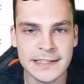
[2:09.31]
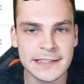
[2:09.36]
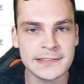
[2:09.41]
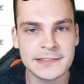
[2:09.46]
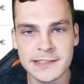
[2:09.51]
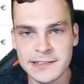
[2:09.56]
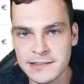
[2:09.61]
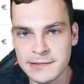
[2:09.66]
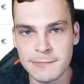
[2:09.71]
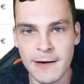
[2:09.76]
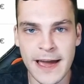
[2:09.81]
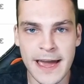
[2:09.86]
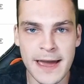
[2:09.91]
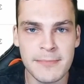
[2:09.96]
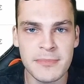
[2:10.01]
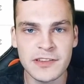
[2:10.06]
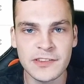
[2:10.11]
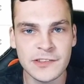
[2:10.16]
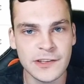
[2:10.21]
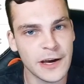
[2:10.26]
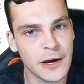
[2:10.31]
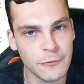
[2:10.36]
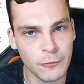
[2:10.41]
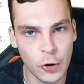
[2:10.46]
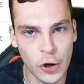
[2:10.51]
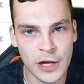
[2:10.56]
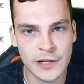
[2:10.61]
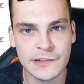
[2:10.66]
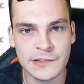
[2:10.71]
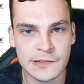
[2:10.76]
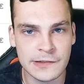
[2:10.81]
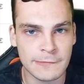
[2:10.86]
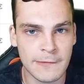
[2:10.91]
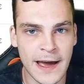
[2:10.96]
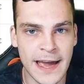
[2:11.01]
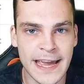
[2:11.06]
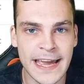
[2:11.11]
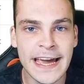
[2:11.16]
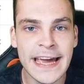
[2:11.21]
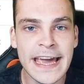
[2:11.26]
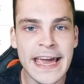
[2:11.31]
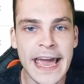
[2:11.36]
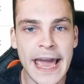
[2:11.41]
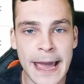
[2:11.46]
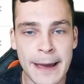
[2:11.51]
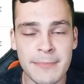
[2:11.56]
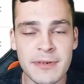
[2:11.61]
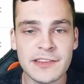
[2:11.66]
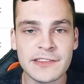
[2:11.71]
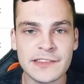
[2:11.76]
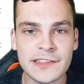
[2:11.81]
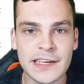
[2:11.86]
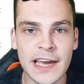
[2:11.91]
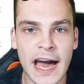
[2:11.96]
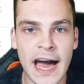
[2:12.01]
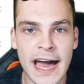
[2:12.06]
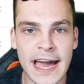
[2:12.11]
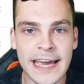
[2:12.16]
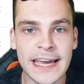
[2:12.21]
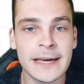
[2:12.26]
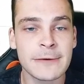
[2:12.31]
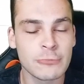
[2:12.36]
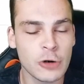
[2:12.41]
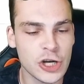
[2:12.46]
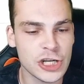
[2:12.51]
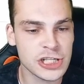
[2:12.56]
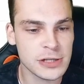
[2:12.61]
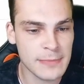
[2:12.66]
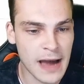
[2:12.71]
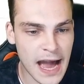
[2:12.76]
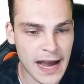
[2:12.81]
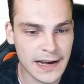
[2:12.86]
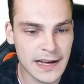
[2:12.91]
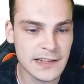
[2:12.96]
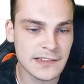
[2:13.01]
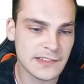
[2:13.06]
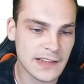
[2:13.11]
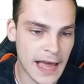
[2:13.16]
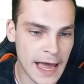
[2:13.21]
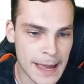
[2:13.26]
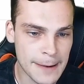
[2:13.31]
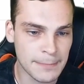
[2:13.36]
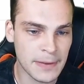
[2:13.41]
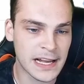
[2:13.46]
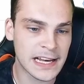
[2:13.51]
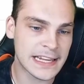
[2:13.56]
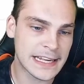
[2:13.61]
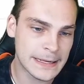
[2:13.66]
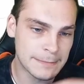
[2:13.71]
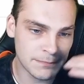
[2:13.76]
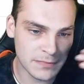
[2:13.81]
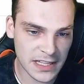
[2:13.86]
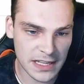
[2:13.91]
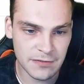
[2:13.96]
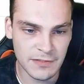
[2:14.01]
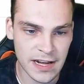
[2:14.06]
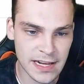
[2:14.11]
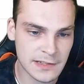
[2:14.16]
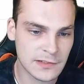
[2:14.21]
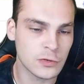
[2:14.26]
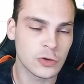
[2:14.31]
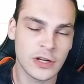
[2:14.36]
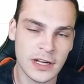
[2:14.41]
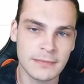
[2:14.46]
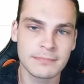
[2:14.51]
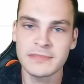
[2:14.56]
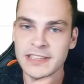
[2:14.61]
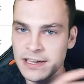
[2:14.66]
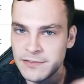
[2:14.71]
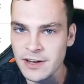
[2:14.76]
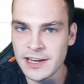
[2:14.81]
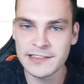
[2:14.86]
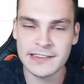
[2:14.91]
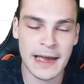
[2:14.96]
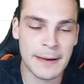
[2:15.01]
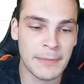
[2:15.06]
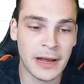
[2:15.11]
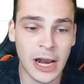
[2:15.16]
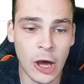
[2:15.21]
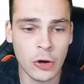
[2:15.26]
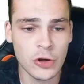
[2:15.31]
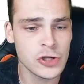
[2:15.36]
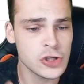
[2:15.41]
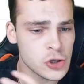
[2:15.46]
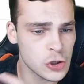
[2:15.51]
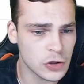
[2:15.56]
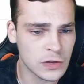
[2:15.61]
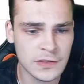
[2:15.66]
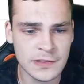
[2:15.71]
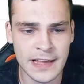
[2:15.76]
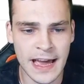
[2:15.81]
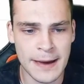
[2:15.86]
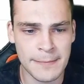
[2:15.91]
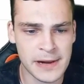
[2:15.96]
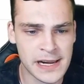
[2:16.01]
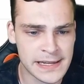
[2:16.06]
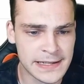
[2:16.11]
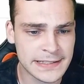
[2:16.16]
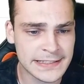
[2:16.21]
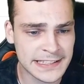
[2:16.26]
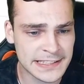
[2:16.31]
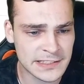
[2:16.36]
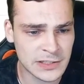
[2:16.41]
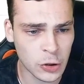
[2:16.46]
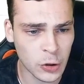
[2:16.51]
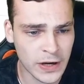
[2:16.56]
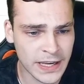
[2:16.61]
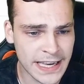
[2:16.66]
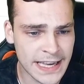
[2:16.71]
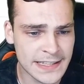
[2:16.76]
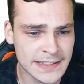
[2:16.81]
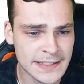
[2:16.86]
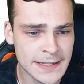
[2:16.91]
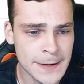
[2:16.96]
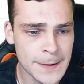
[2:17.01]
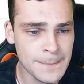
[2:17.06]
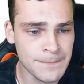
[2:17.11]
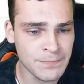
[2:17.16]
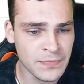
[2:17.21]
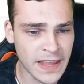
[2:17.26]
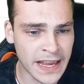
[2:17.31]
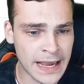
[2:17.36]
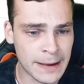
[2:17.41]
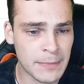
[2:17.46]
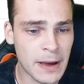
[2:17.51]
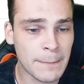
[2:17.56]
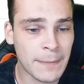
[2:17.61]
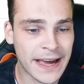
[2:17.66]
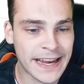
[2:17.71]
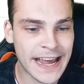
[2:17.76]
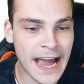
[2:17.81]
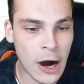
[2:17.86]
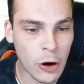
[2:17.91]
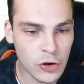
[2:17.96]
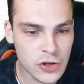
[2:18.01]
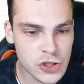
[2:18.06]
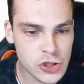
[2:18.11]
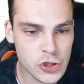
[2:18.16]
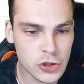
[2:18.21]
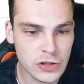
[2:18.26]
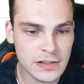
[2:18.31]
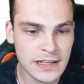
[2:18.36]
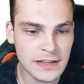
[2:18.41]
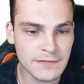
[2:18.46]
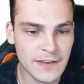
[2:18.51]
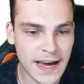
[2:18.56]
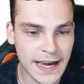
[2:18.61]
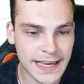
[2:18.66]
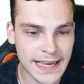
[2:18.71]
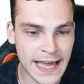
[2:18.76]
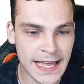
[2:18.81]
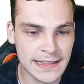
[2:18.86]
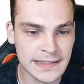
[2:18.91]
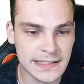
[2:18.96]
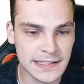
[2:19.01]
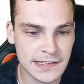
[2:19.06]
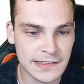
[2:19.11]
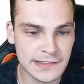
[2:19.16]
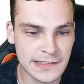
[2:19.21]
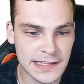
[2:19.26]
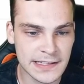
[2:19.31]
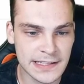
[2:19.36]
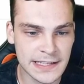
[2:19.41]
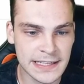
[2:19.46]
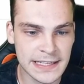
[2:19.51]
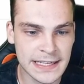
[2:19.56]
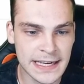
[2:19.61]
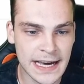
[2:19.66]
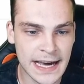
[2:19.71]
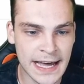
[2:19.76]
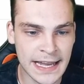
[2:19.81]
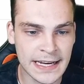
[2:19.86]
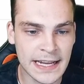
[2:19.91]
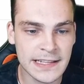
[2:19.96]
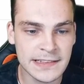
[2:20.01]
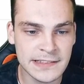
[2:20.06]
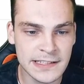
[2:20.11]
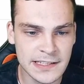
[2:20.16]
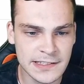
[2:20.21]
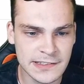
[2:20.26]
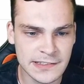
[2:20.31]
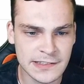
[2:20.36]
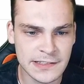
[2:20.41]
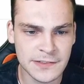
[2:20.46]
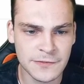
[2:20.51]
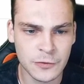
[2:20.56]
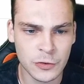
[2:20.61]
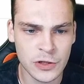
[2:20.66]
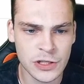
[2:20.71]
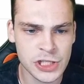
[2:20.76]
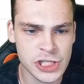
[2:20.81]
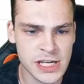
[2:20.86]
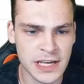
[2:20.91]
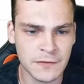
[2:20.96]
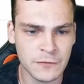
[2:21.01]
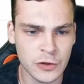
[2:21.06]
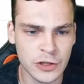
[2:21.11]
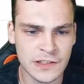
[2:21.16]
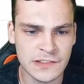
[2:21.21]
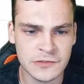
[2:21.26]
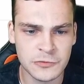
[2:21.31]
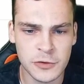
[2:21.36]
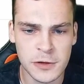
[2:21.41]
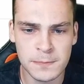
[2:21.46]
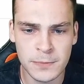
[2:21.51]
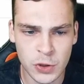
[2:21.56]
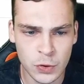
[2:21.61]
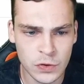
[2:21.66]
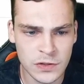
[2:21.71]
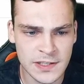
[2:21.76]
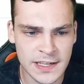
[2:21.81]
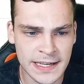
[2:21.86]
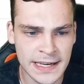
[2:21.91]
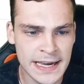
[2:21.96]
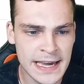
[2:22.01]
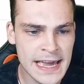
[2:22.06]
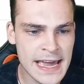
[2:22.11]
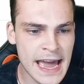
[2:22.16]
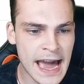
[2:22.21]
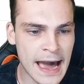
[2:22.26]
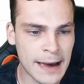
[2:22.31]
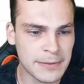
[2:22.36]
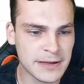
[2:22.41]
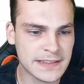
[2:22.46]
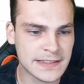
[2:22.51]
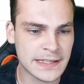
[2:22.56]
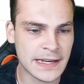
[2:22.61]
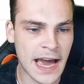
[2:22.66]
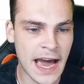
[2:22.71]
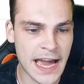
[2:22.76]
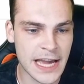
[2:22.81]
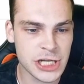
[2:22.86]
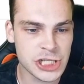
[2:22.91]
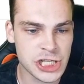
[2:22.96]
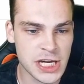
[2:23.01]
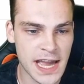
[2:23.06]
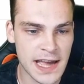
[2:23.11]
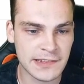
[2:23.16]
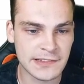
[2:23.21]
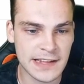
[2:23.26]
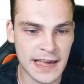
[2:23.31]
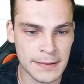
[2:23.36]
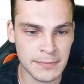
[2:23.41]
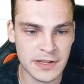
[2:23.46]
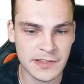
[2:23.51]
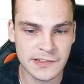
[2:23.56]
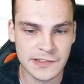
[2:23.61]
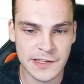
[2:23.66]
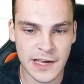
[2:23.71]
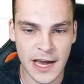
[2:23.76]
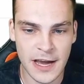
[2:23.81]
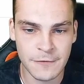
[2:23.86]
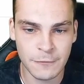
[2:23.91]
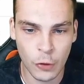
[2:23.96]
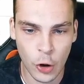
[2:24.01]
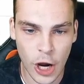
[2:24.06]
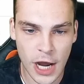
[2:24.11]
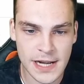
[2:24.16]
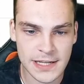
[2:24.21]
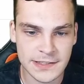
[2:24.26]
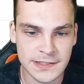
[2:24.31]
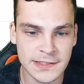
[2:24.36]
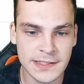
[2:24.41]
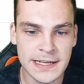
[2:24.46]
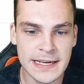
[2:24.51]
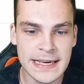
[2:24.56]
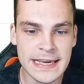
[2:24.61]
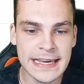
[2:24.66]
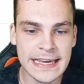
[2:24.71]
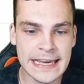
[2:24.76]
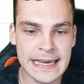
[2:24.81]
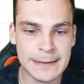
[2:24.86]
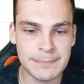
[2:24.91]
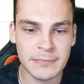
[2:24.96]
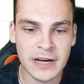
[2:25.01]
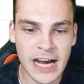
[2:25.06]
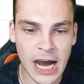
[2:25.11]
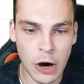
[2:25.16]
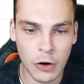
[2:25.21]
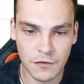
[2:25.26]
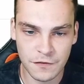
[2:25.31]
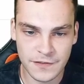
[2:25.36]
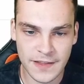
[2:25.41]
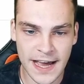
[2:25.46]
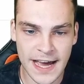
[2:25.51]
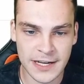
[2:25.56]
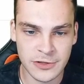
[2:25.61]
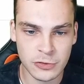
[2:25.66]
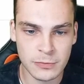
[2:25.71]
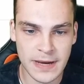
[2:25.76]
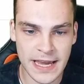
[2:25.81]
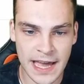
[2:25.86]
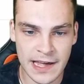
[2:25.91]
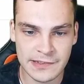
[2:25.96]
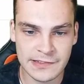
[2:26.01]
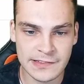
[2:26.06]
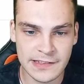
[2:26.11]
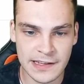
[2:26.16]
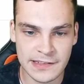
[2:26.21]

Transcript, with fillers: Es sind zwei MSCI Worlds, zwei MSCI Emerging Markets, einmal eben jeweils oder jeweils einmal ausschüttend, einmal thesaurierend. Ähm, bei der ausschüttenden Variante, das seht ihr hier an DIST, für, steht für Distributing, habe ich den iShares MSCI World eben Kaufdatum 1.